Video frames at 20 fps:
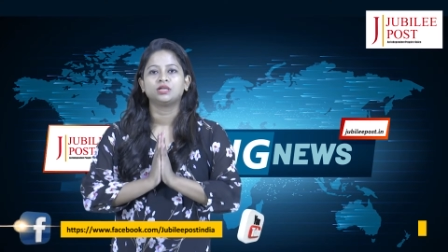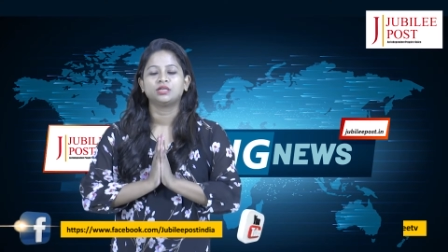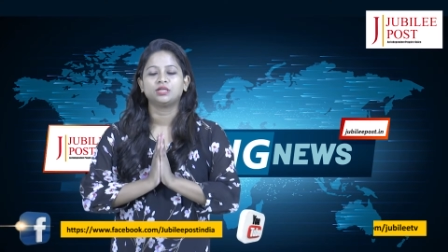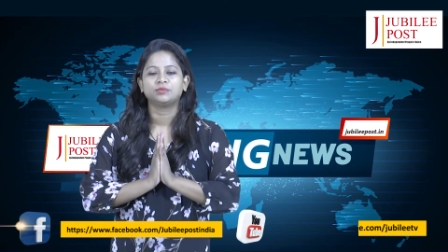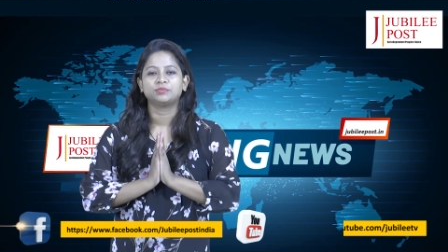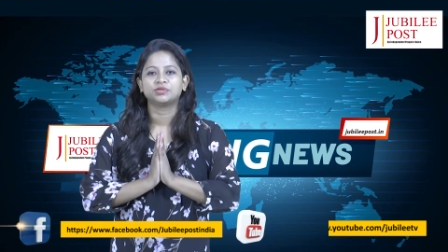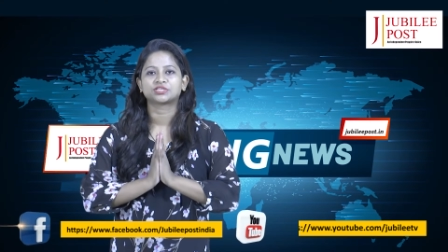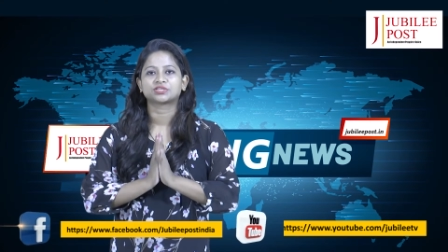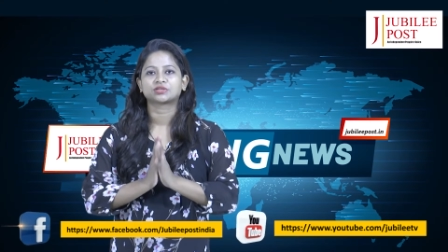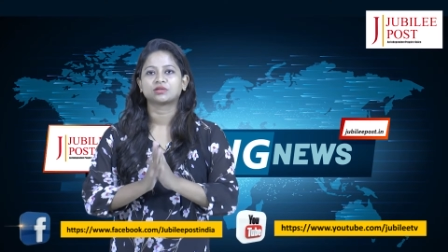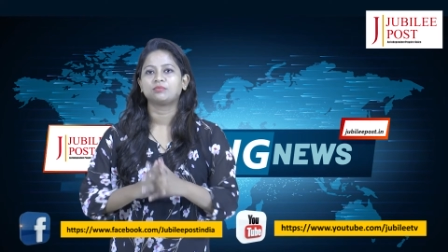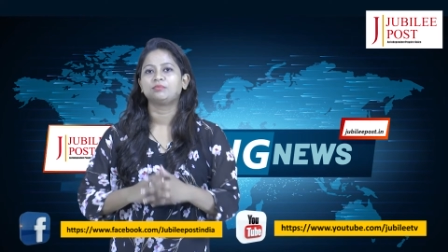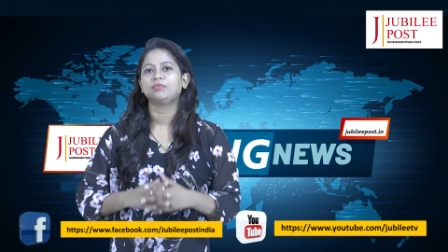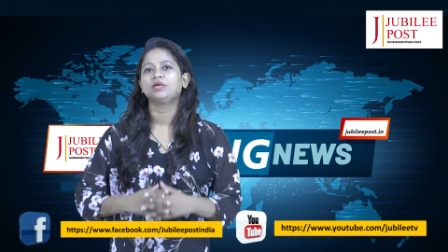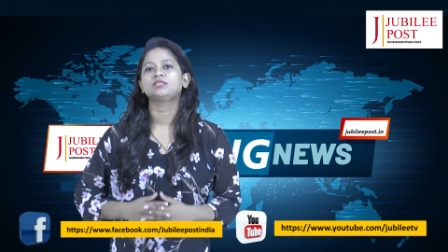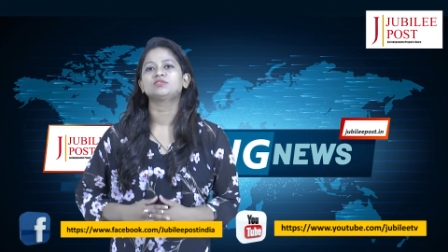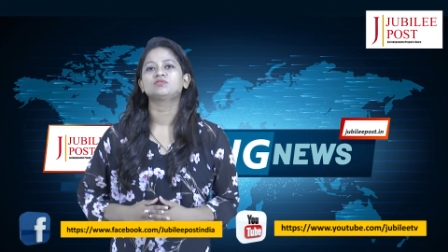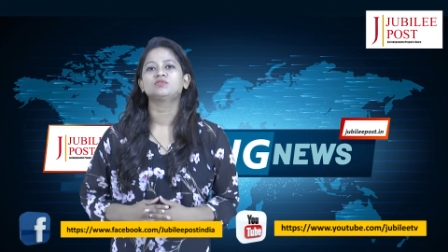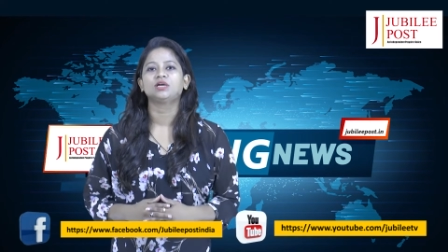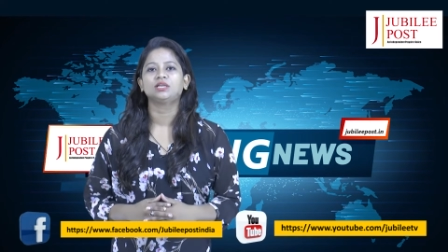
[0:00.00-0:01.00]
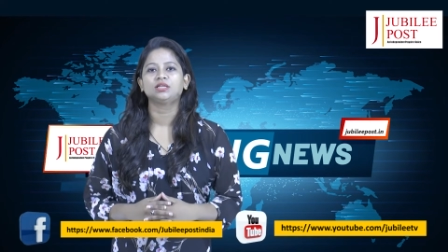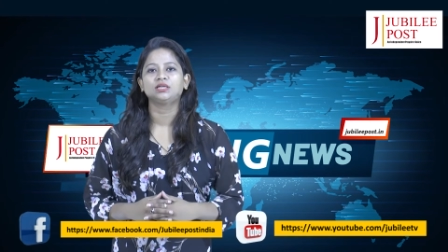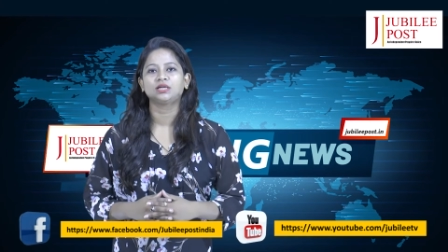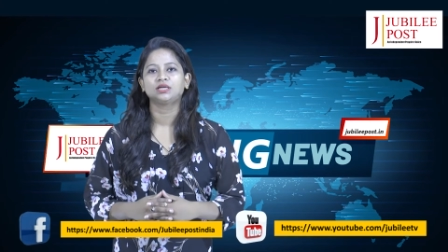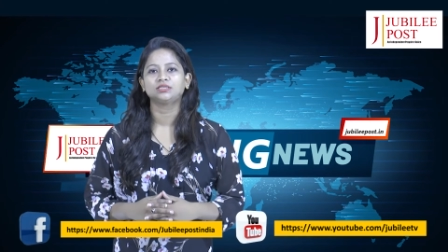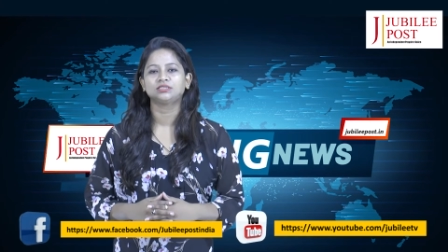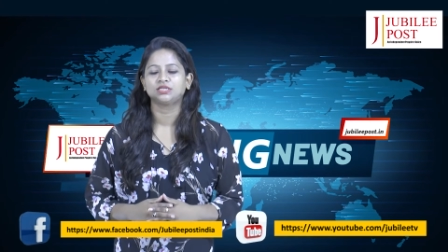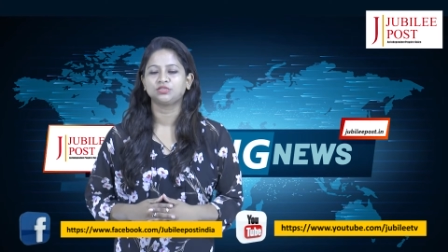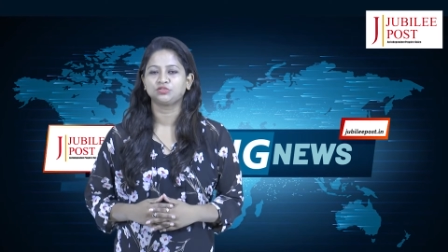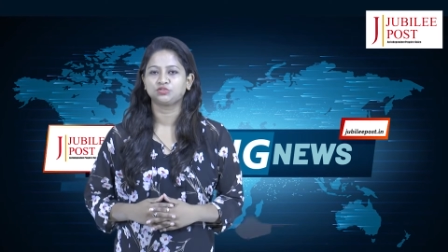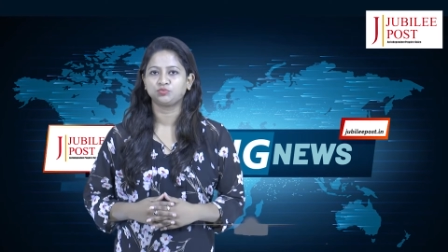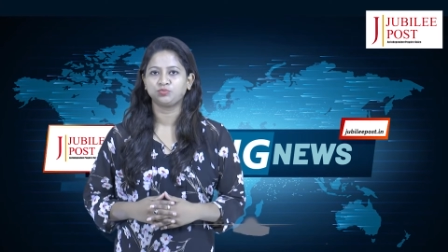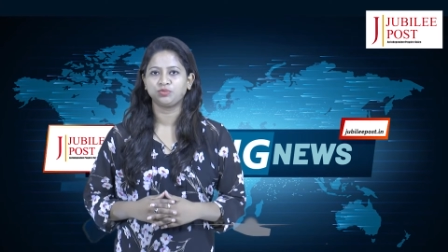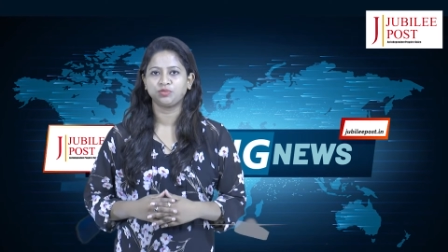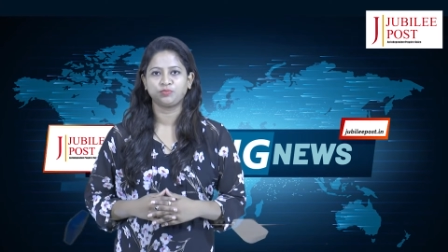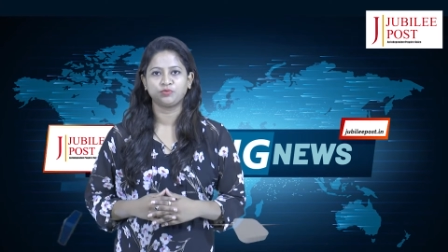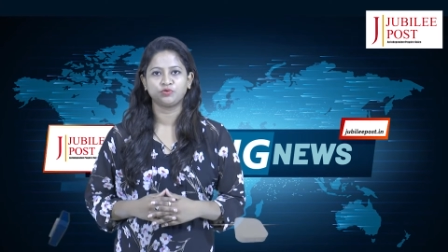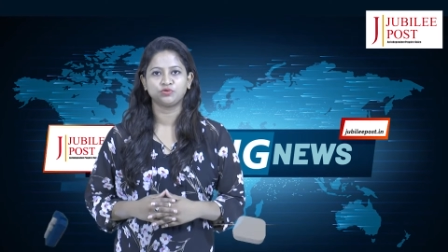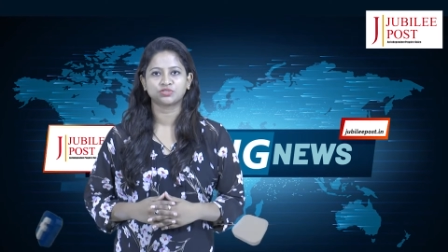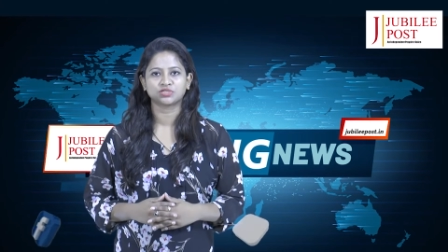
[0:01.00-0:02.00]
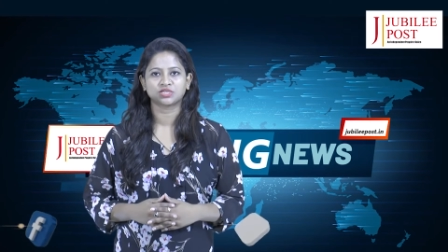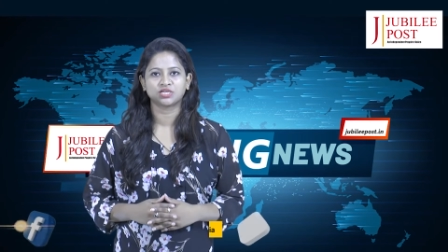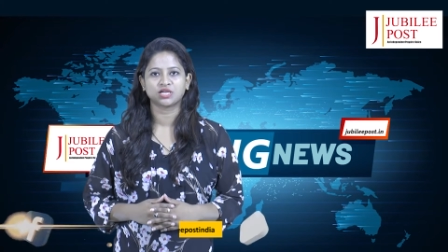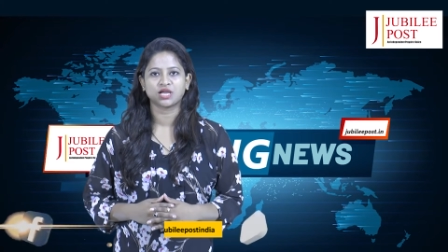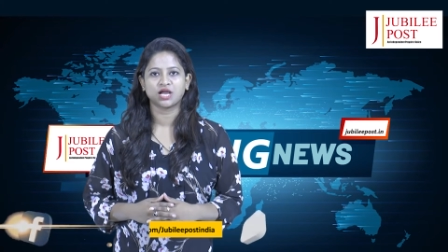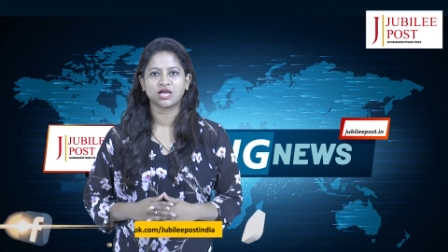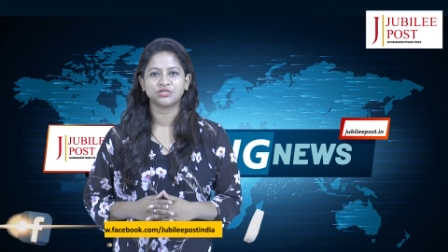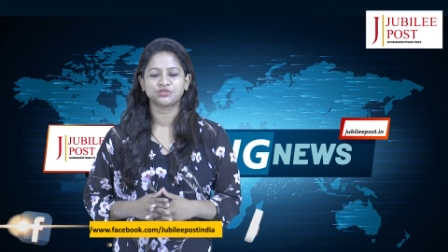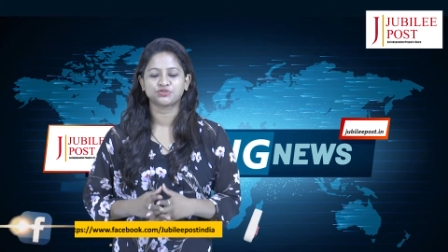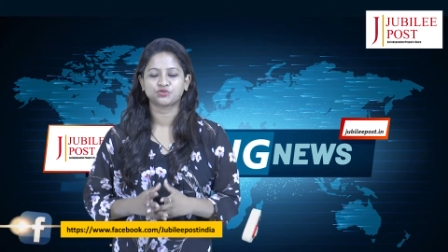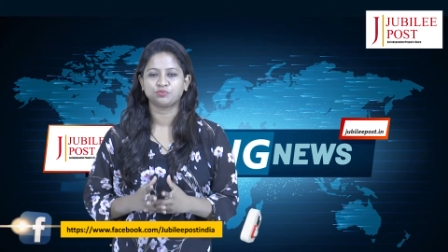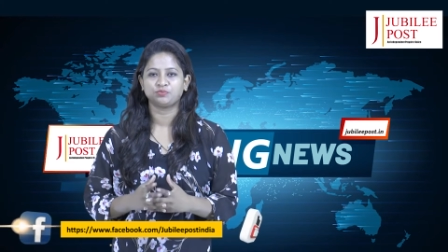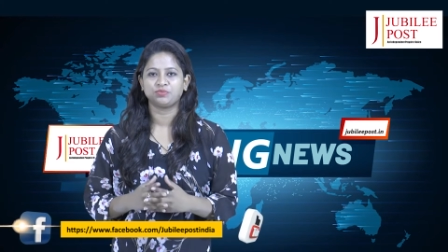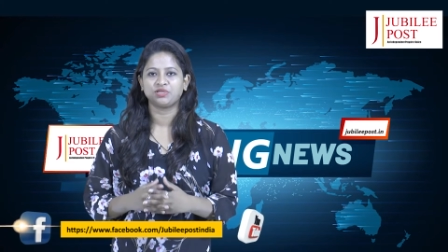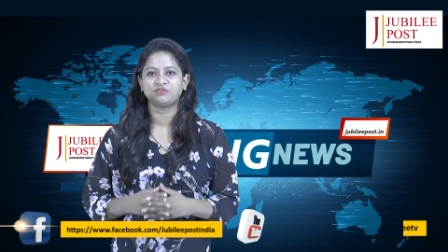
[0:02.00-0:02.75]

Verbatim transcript: नमस्कार मैं सोनालिका झा जुबली पोस्ट के खास शो